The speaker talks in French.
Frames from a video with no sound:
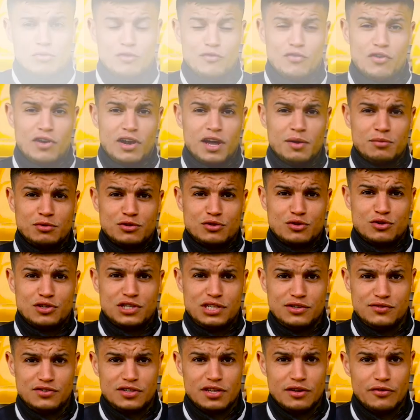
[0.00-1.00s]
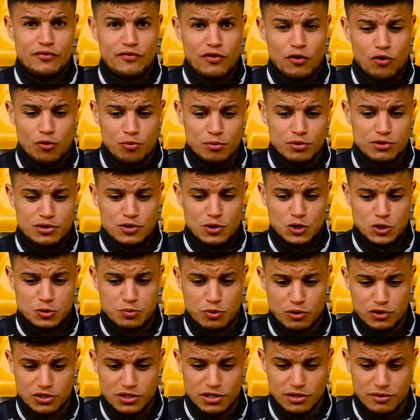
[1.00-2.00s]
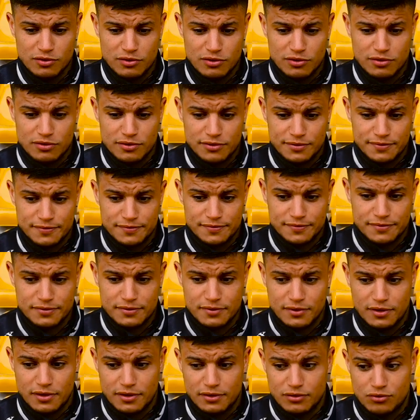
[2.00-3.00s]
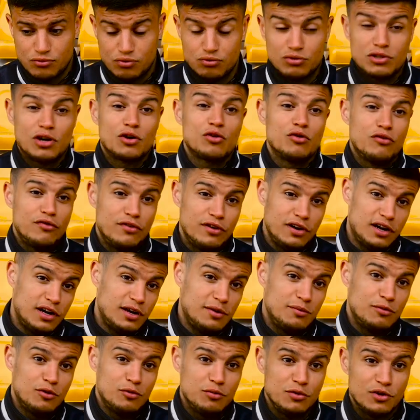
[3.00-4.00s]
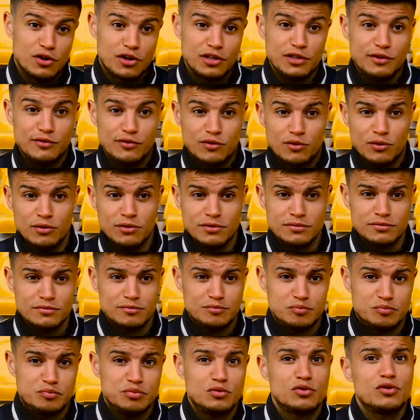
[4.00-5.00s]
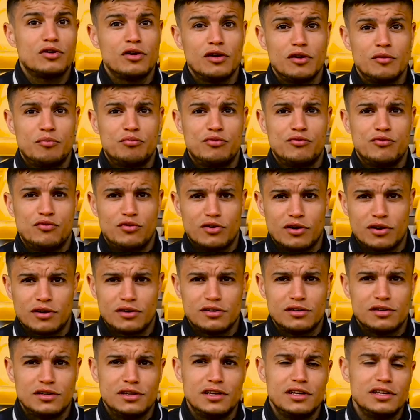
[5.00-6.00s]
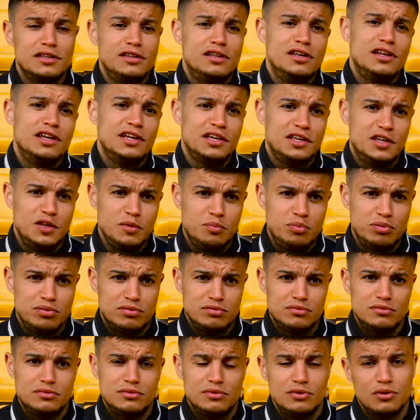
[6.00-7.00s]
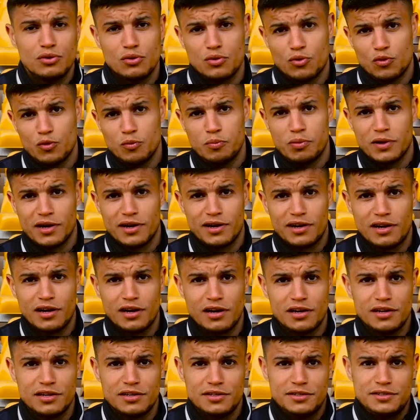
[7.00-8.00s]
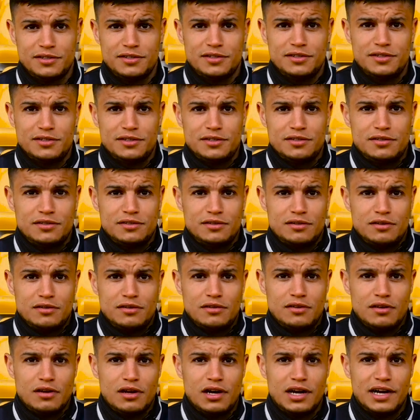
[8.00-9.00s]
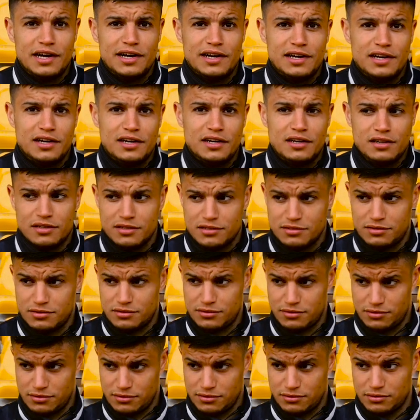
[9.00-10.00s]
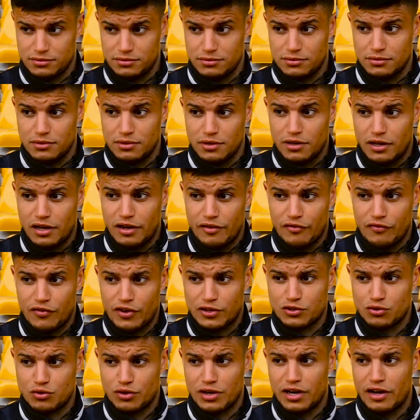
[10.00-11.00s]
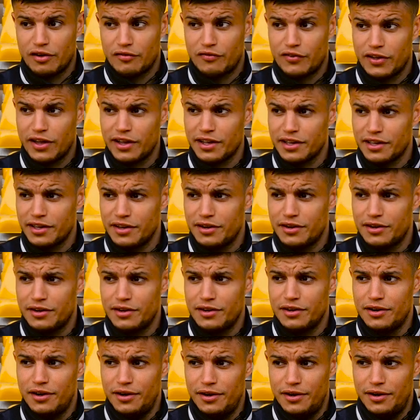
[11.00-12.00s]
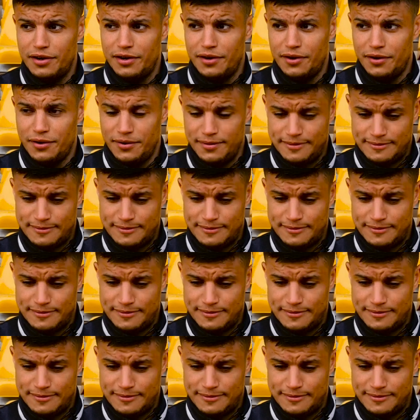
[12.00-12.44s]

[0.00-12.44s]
Mais voilà, mes objectifs, c'est faire remonter le sporting, tout en revenant à mon meilleur niveau pour euh, pouvoir euh, aider l'équipe, le groupe à, faire ce qu'on a à faire. Et, euh,